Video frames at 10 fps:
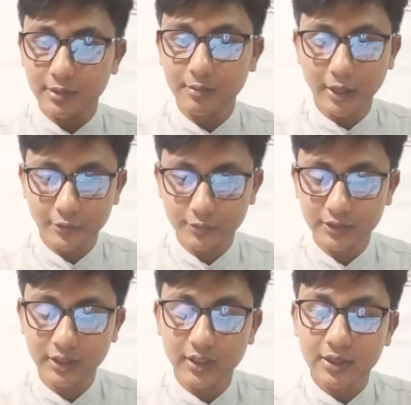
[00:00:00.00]
ভাই
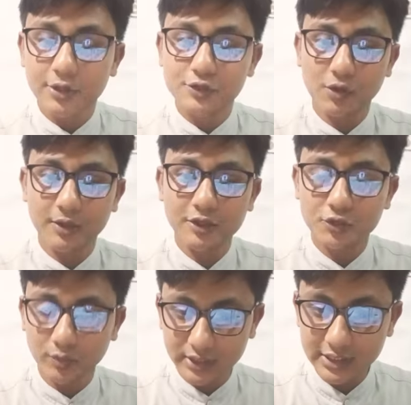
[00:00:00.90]
বোনেরা সবাইকে
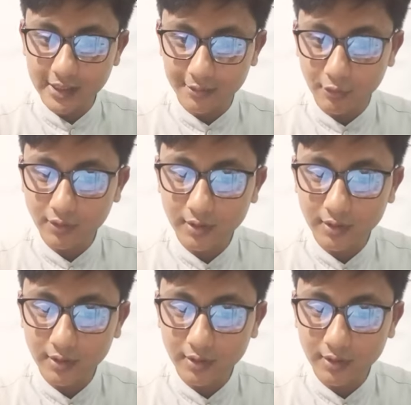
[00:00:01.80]
শুভেচ্ছা এবং